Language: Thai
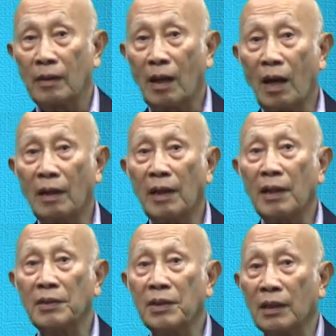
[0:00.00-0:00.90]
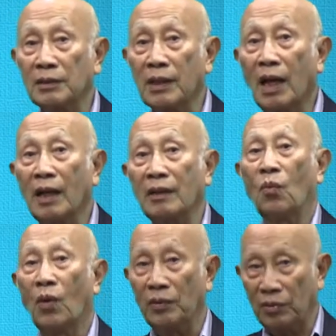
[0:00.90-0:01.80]
การให้ยาต้าน
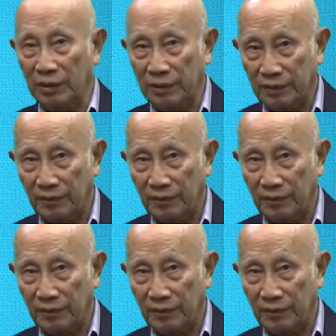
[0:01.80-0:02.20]
ไวรัส